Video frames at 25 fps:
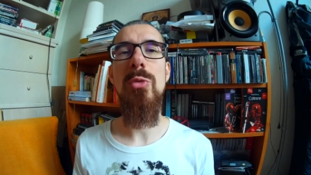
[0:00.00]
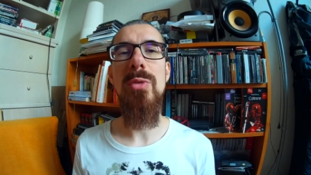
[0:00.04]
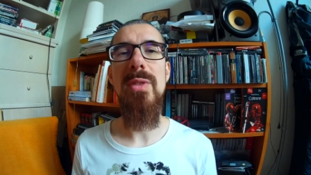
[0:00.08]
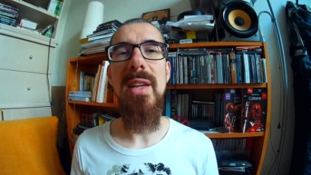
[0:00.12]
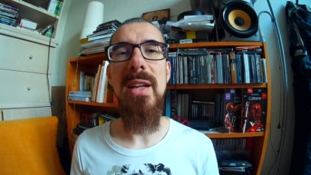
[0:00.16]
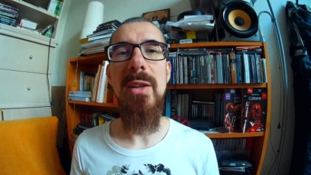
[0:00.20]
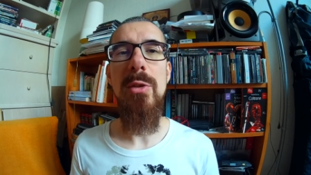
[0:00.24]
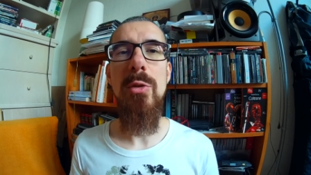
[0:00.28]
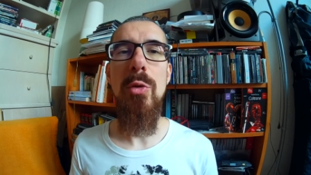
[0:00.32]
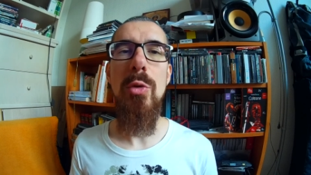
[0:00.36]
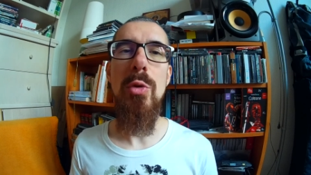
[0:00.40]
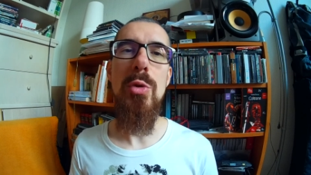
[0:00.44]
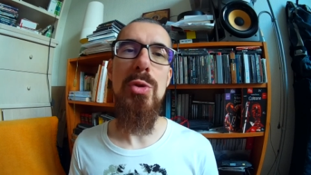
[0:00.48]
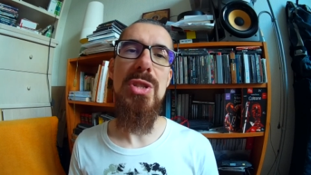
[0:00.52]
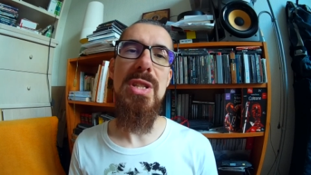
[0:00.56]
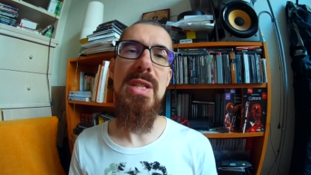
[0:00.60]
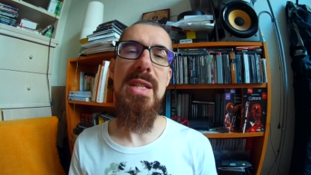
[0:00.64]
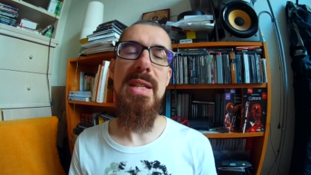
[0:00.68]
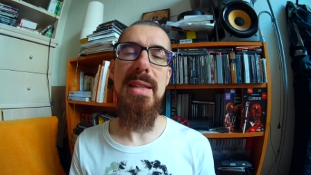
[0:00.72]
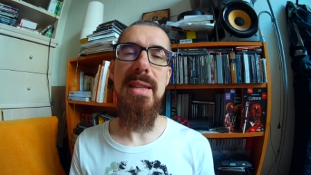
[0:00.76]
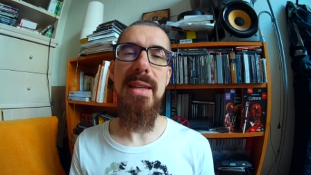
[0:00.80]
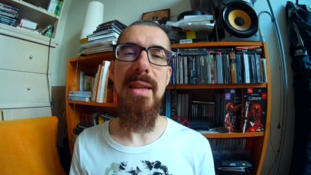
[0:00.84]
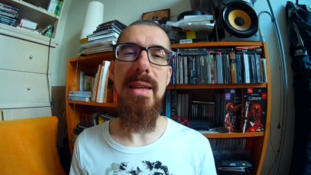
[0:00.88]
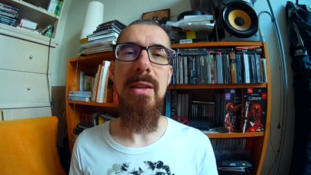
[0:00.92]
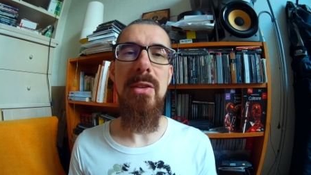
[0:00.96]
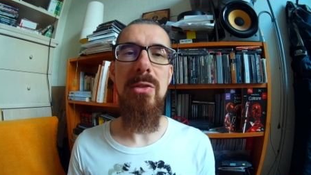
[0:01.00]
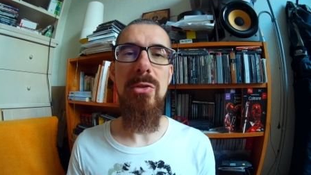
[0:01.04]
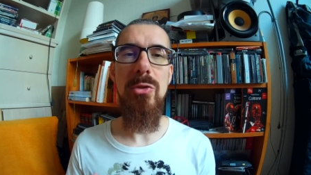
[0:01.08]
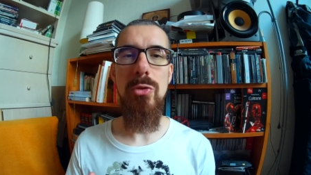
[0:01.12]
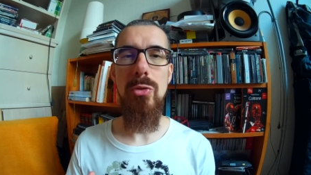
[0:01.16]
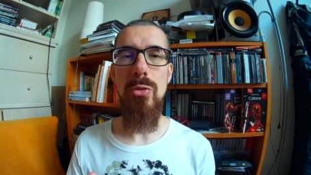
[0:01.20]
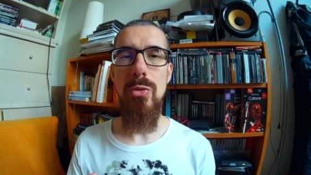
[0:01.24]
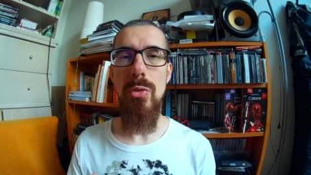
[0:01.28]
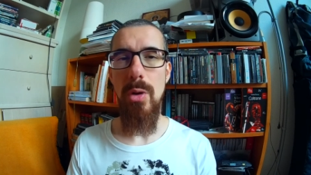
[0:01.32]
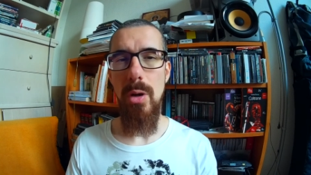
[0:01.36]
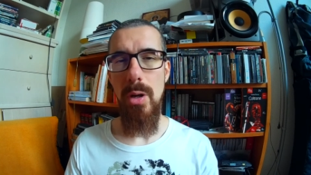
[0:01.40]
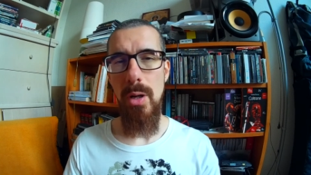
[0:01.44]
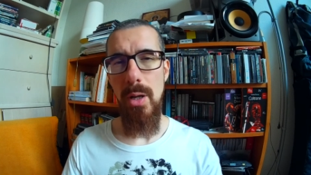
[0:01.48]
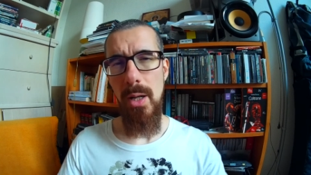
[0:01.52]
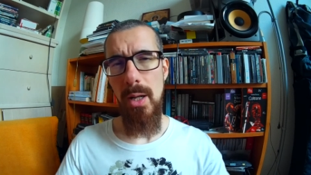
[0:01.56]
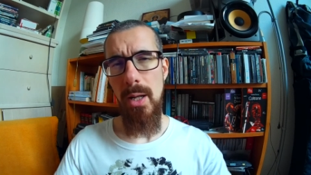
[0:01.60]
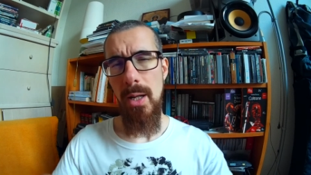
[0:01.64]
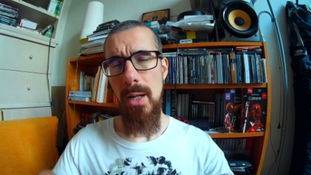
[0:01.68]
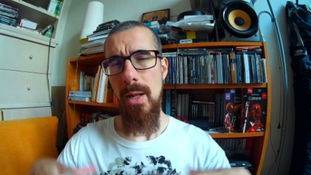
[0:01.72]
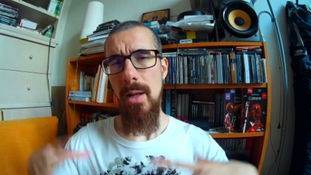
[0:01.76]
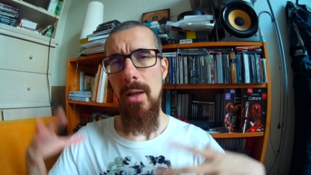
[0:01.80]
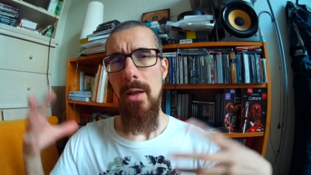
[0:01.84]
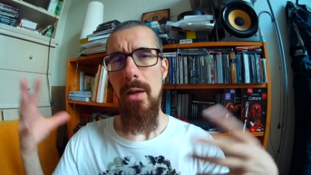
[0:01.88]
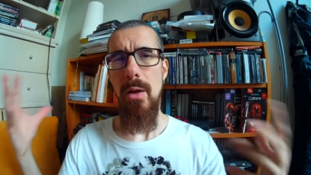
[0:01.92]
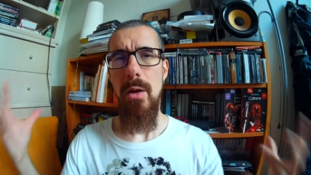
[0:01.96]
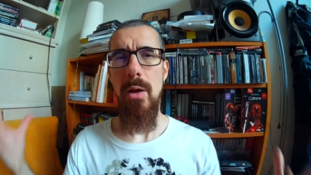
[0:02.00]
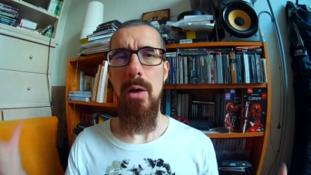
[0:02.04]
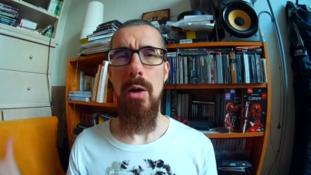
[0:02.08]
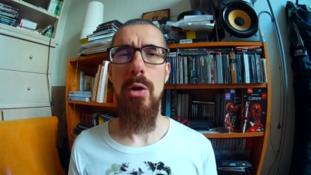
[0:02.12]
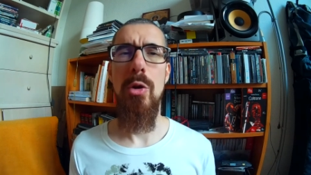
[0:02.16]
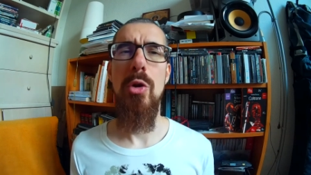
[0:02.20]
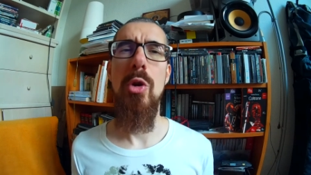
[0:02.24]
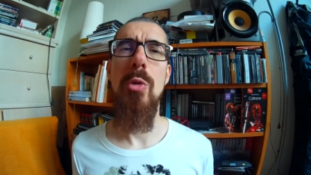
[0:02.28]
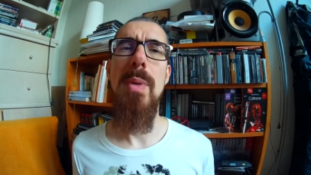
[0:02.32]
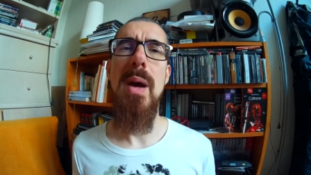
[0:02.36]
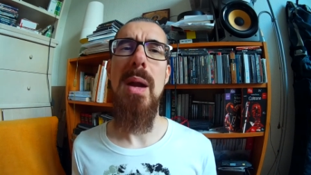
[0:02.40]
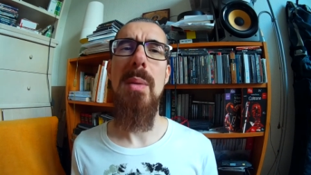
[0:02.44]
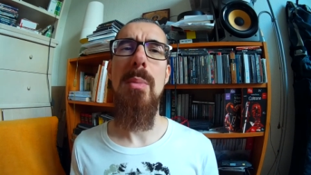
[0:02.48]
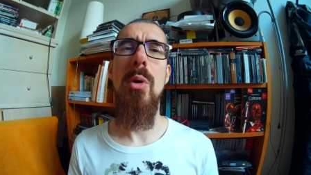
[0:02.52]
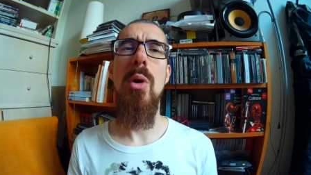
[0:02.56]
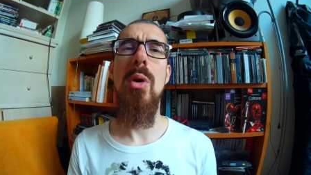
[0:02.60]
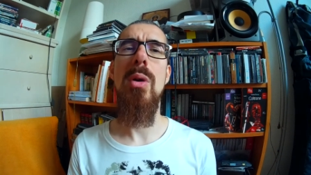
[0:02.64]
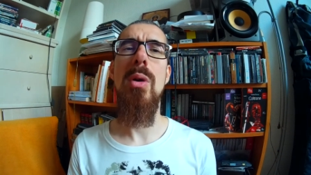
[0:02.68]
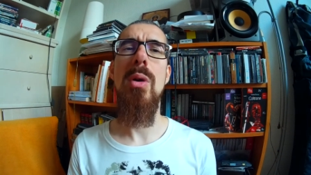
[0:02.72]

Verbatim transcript: technologique et sur, euh, globalement,